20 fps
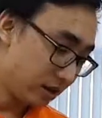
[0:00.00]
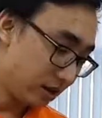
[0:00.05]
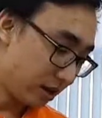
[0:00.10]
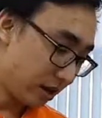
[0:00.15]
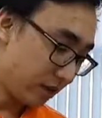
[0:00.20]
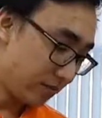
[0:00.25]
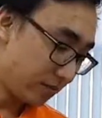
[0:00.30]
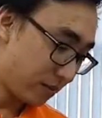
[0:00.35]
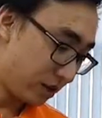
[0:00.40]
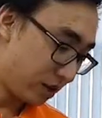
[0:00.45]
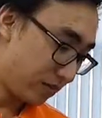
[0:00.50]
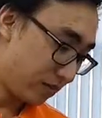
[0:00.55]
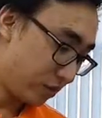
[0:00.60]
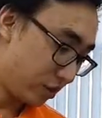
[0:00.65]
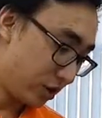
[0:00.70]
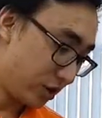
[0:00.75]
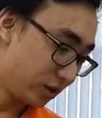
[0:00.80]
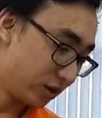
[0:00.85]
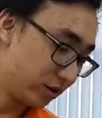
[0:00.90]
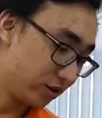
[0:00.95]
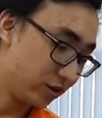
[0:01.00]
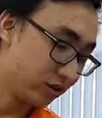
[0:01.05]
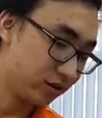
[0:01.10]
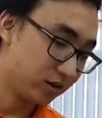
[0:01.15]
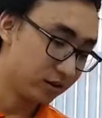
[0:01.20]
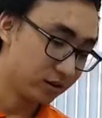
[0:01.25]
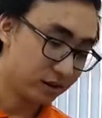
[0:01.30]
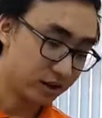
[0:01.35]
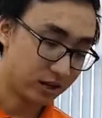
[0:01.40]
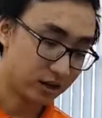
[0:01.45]
FP 10 gig nữa
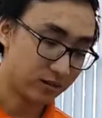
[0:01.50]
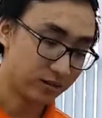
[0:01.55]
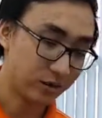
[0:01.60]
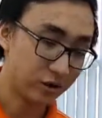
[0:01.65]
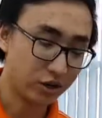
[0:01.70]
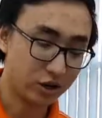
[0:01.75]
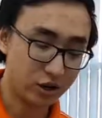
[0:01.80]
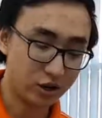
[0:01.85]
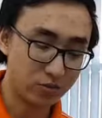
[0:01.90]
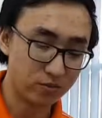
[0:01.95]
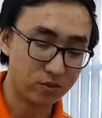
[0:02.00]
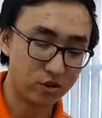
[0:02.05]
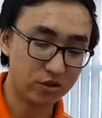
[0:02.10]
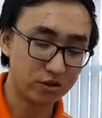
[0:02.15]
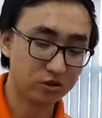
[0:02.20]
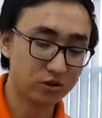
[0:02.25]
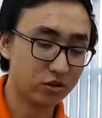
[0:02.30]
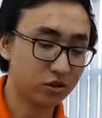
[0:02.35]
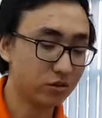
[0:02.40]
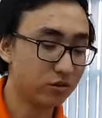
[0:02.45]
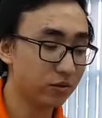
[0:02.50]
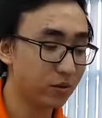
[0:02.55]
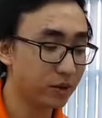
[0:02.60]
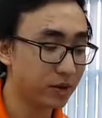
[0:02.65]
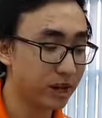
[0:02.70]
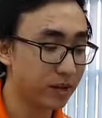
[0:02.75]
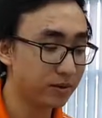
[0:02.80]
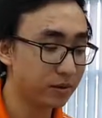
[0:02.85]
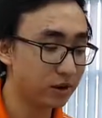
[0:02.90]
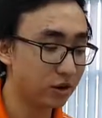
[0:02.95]
thì mới có thể dùng được đối với
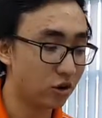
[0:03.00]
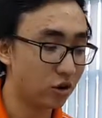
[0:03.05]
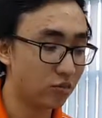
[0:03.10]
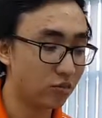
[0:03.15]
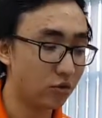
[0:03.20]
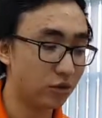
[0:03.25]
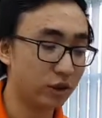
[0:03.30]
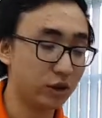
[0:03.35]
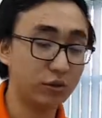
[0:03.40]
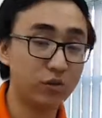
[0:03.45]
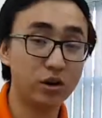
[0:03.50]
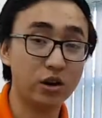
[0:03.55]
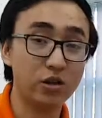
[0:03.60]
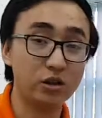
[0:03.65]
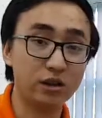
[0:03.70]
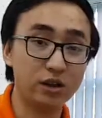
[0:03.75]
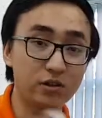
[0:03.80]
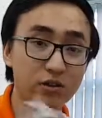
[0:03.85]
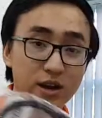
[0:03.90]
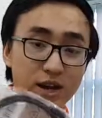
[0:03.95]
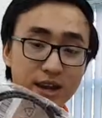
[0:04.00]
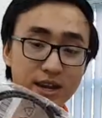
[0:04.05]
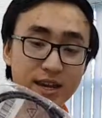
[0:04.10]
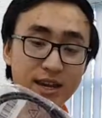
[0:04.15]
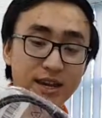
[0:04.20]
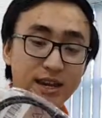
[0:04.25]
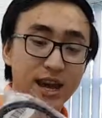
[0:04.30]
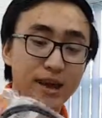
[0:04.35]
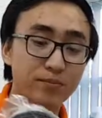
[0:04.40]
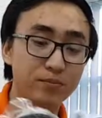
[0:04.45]
Winamp thì phụ kiện của họ chỉ có hai dây
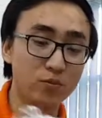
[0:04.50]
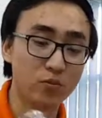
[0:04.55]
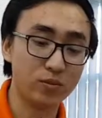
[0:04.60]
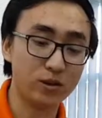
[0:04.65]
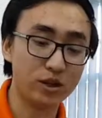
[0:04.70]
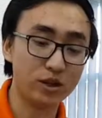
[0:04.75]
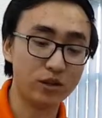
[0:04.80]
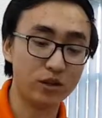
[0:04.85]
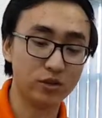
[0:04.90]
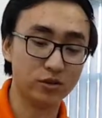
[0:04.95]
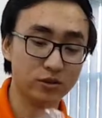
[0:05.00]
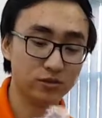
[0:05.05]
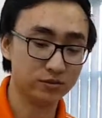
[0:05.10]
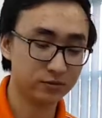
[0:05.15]
cáp một gig thôi